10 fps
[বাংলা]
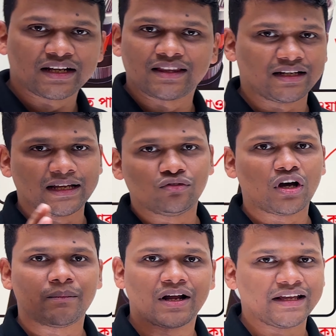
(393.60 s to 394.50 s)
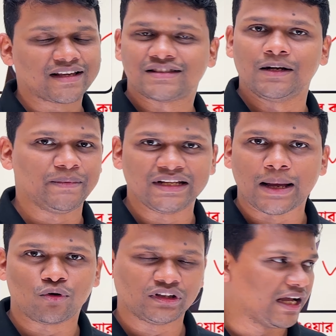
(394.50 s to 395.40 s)
ক্ষেত্রে কিন্তু আমরা এক্সেল পি
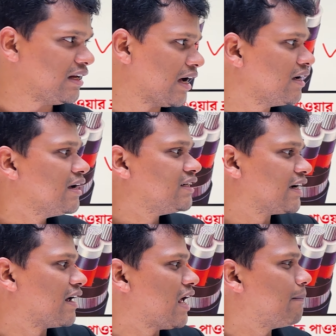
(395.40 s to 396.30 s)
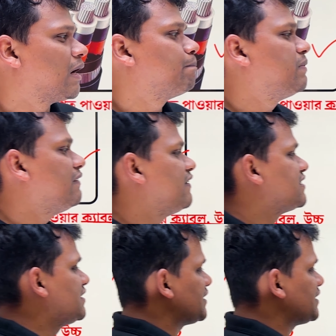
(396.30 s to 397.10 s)
কেবল দেই না সেখানে আমরা পিভিসি